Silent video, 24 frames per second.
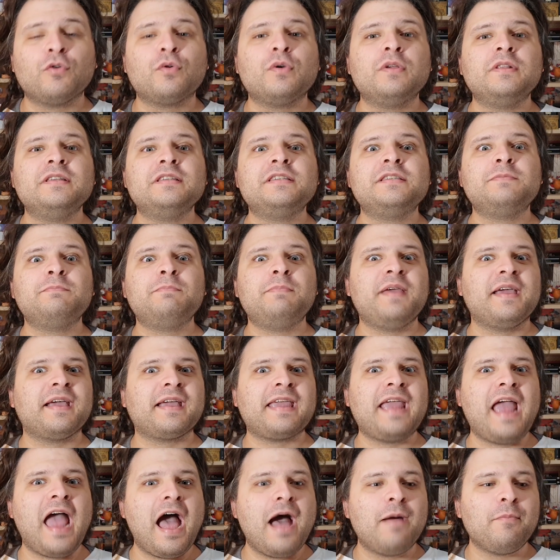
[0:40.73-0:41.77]
quindi
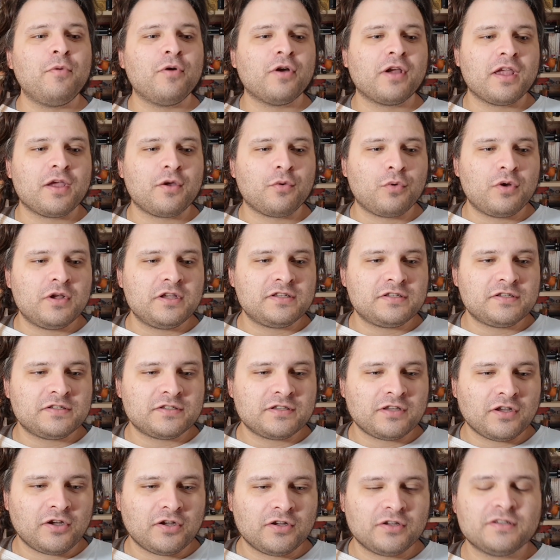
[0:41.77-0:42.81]
speriamo che
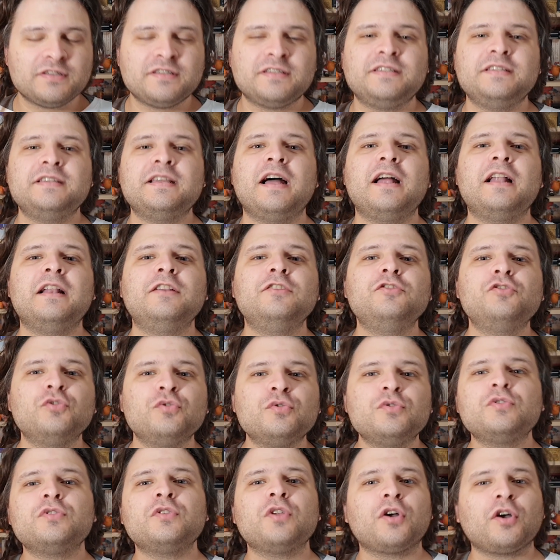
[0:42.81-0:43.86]
questo sia il
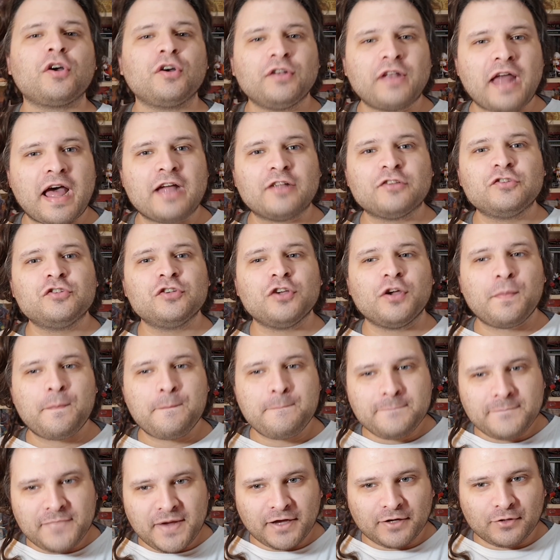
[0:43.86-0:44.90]
giusto rodaggio
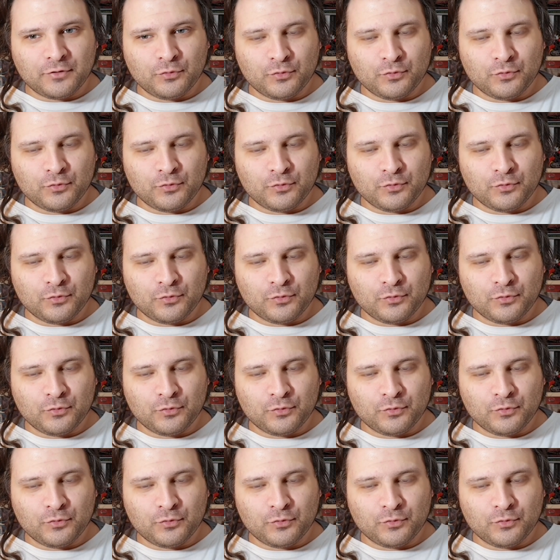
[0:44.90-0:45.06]
per